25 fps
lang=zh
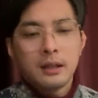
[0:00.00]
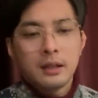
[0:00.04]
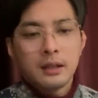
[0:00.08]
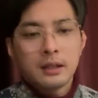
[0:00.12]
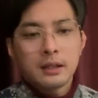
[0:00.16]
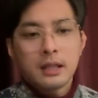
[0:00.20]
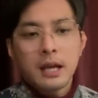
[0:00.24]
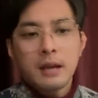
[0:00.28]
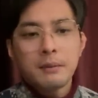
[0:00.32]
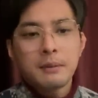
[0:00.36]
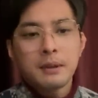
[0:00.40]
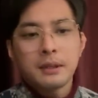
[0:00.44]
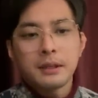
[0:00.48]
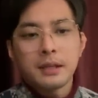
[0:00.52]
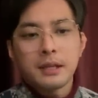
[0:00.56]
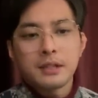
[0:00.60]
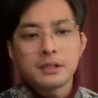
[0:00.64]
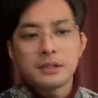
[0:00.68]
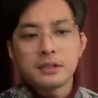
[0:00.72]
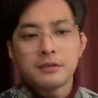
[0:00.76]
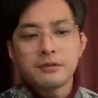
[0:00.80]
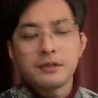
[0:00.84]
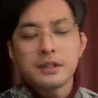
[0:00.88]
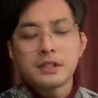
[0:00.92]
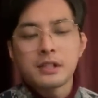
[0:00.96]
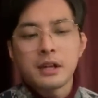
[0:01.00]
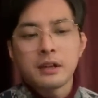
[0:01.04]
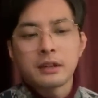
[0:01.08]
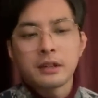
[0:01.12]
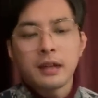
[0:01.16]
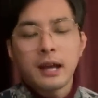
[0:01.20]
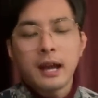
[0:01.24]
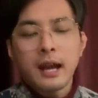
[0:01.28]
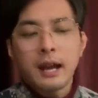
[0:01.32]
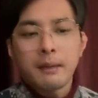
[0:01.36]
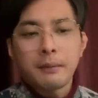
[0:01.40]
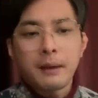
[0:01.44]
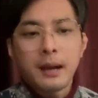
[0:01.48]
他们也是非常的
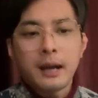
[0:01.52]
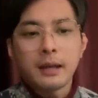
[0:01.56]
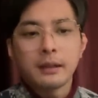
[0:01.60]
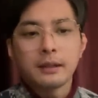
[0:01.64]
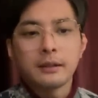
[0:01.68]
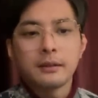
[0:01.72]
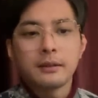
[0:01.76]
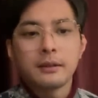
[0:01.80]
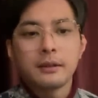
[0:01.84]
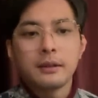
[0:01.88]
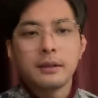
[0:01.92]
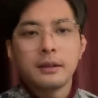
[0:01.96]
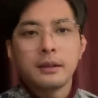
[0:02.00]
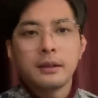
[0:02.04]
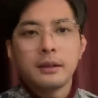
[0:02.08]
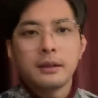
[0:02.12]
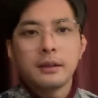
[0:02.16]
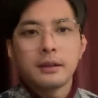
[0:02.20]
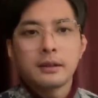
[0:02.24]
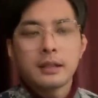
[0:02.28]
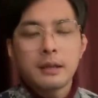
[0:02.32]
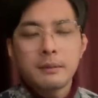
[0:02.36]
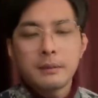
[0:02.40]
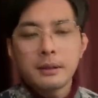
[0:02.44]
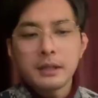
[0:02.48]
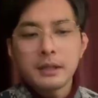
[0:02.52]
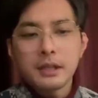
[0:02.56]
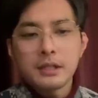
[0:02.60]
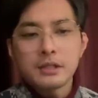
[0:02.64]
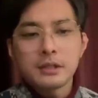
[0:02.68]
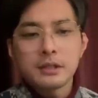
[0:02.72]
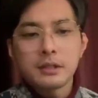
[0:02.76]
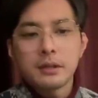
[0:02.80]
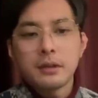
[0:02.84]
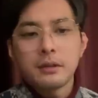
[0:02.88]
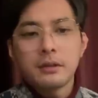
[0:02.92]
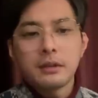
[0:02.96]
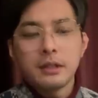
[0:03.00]
害怕的，他们也
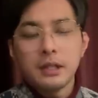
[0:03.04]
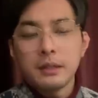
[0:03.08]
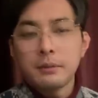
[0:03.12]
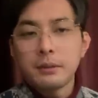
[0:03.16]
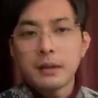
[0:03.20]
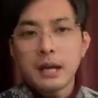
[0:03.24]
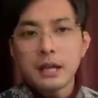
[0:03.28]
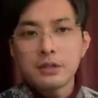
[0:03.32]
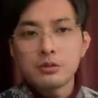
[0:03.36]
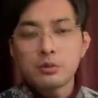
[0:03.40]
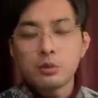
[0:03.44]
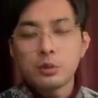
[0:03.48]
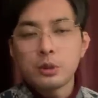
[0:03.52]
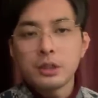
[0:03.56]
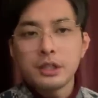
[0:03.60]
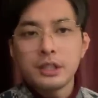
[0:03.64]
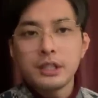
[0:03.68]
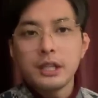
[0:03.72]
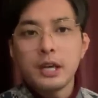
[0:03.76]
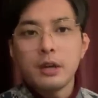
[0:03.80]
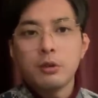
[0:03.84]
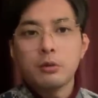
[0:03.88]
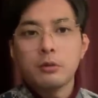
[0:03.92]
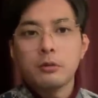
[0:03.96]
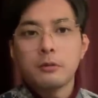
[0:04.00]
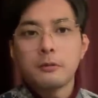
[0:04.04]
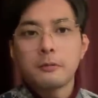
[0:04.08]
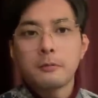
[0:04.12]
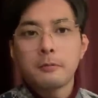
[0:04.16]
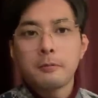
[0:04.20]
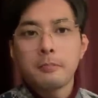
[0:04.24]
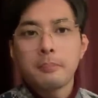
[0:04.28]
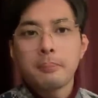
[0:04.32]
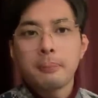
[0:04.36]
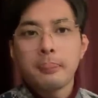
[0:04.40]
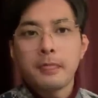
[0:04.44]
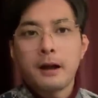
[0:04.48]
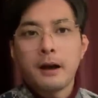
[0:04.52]
是离不开中国的业务
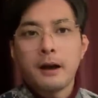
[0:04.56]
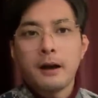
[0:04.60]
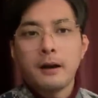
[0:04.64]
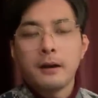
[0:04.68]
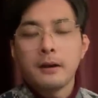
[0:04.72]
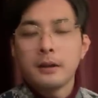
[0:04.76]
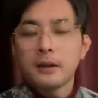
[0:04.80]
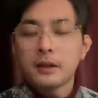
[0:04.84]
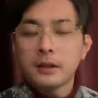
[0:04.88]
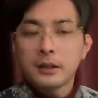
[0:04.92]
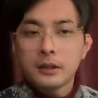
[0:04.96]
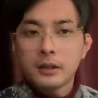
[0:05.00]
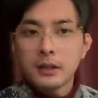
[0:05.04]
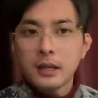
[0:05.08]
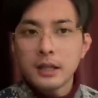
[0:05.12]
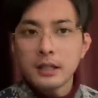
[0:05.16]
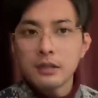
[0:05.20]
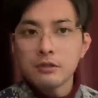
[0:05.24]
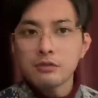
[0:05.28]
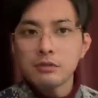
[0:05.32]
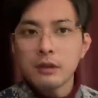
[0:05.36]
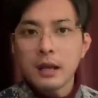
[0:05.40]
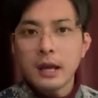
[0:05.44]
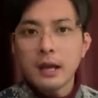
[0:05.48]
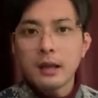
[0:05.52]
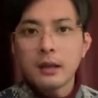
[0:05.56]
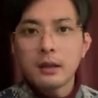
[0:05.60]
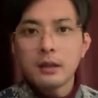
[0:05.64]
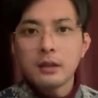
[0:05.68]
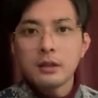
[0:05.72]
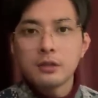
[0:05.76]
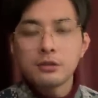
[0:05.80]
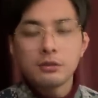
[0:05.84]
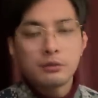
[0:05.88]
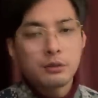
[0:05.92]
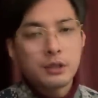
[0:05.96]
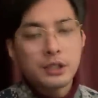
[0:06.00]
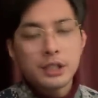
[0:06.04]
啊，看得出来
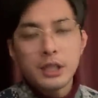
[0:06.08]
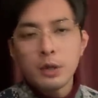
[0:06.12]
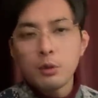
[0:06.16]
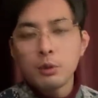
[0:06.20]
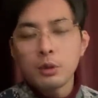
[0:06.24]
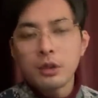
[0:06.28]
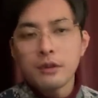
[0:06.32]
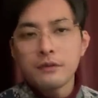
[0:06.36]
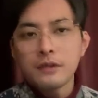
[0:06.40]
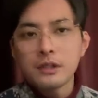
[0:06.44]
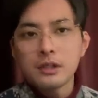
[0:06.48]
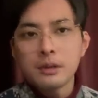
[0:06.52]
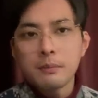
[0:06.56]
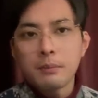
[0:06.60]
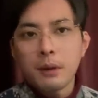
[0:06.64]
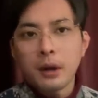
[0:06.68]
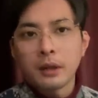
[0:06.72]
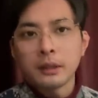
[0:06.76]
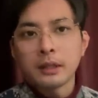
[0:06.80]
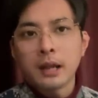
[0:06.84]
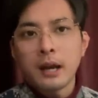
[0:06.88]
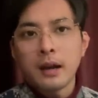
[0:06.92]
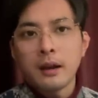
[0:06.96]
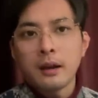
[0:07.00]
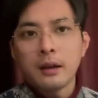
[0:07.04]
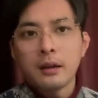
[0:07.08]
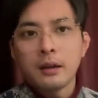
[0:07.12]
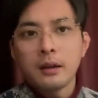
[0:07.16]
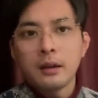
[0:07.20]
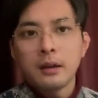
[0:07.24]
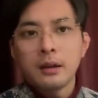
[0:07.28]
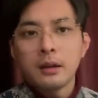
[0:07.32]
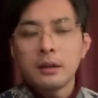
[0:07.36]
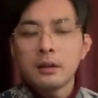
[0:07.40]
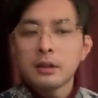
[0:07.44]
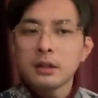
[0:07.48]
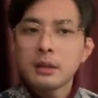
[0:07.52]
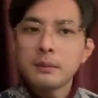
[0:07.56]
中国的业务量非常庞大，
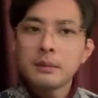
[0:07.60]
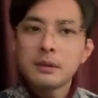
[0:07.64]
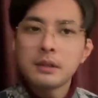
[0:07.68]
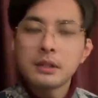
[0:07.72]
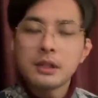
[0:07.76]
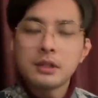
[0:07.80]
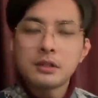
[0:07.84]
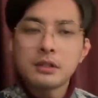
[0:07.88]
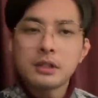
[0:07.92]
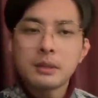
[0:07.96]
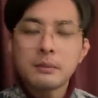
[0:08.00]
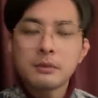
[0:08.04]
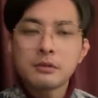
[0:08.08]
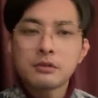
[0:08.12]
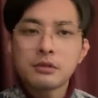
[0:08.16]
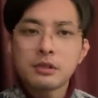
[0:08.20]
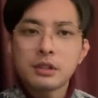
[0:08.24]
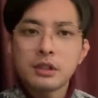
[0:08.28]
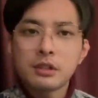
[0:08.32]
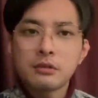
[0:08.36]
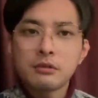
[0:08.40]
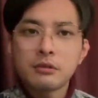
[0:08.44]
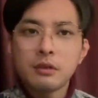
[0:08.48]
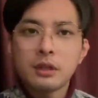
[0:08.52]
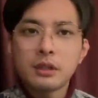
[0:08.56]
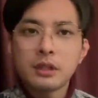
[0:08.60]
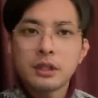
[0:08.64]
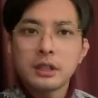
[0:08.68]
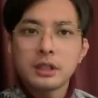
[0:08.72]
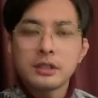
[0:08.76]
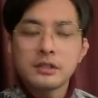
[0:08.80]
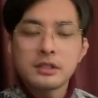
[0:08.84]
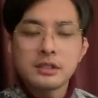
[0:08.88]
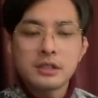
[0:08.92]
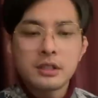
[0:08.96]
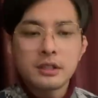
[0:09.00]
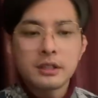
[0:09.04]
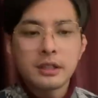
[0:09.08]
他们也是他们觉得主要的一个
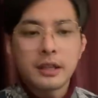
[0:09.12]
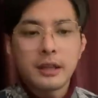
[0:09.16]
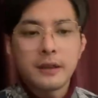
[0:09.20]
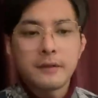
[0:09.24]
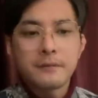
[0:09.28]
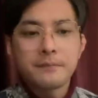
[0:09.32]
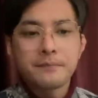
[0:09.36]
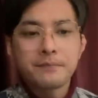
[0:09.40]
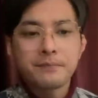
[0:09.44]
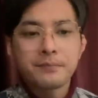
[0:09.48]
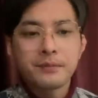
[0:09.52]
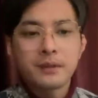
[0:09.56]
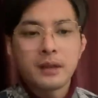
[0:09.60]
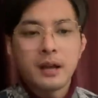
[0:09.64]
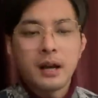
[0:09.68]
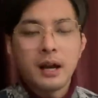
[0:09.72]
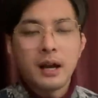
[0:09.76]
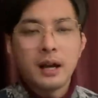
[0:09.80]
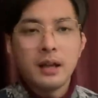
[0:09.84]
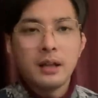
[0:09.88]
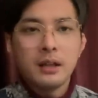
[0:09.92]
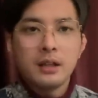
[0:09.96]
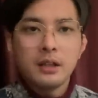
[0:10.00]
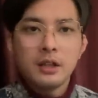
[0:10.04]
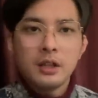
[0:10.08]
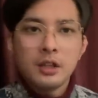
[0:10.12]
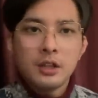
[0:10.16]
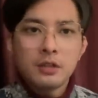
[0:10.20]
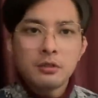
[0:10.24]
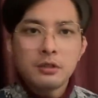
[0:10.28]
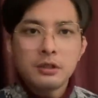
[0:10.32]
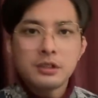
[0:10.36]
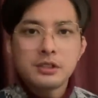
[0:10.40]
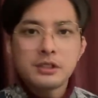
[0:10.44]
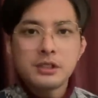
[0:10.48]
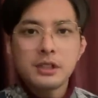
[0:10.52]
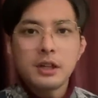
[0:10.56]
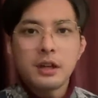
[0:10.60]
增长点啊，所
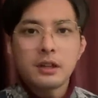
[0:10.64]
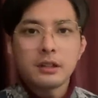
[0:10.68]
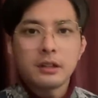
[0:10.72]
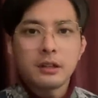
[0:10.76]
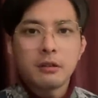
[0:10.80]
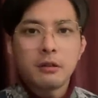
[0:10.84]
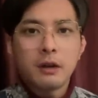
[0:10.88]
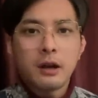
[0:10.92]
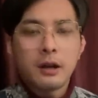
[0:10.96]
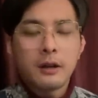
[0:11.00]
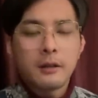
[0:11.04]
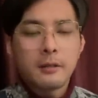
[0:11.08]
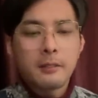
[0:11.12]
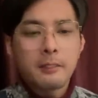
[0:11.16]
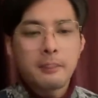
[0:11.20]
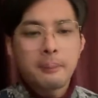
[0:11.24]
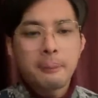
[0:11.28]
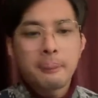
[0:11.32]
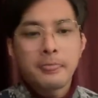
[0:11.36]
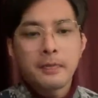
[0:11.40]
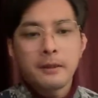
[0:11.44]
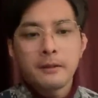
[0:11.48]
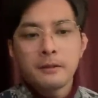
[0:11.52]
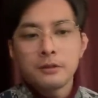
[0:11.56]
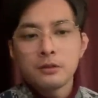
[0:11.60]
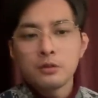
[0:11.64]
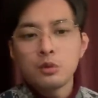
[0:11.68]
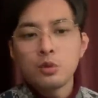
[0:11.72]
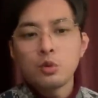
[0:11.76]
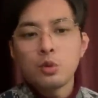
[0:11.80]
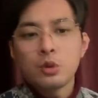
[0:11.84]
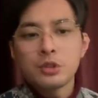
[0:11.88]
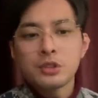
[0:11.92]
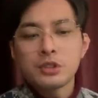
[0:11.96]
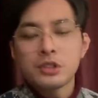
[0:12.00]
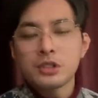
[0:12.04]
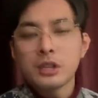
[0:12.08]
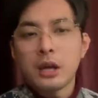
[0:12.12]
以这样的话，中
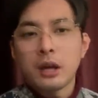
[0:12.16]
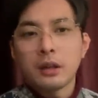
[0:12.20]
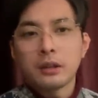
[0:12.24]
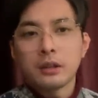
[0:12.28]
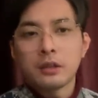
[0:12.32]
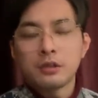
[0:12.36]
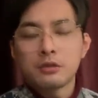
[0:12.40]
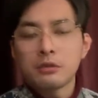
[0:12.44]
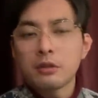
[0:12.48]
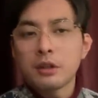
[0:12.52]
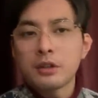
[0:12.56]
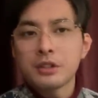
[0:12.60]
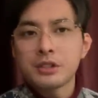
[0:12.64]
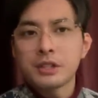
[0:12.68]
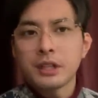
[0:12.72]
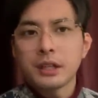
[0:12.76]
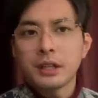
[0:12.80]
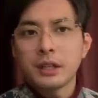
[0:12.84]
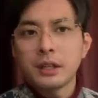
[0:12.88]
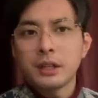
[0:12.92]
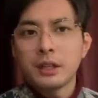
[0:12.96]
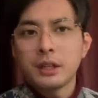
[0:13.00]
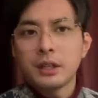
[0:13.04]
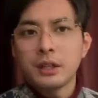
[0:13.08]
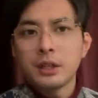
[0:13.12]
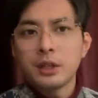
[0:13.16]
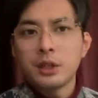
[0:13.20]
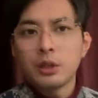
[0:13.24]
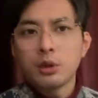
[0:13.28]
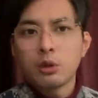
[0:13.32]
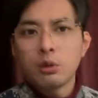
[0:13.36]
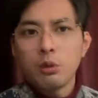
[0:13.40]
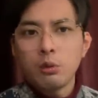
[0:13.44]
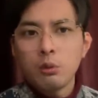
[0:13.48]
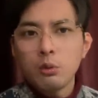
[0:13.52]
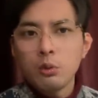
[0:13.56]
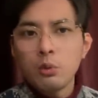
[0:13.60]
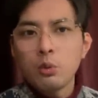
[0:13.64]
国市场的重要性，
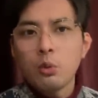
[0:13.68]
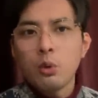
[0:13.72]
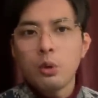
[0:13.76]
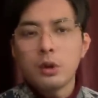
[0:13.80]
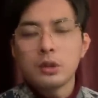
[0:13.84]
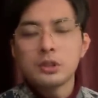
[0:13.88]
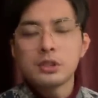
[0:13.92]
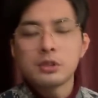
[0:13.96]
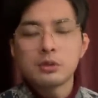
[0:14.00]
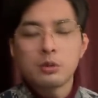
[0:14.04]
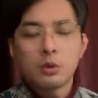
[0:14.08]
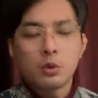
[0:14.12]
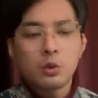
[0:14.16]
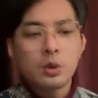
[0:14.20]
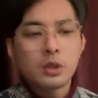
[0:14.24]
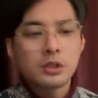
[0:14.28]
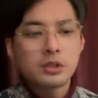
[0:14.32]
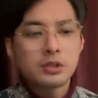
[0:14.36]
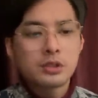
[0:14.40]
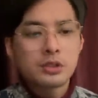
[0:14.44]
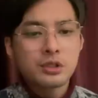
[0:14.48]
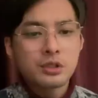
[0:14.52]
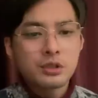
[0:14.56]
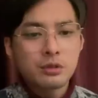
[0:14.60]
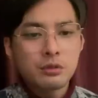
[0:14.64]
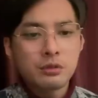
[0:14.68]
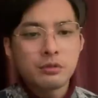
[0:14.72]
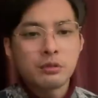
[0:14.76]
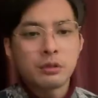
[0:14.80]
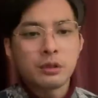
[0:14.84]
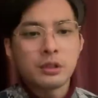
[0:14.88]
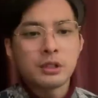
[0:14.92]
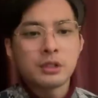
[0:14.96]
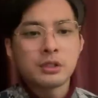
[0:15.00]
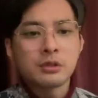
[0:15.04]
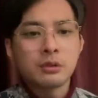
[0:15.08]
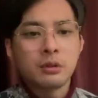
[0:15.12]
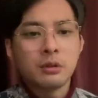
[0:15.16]
通过这种会计师事务所
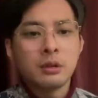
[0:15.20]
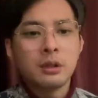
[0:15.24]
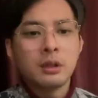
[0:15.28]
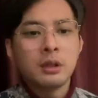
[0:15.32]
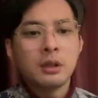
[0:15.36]
的这种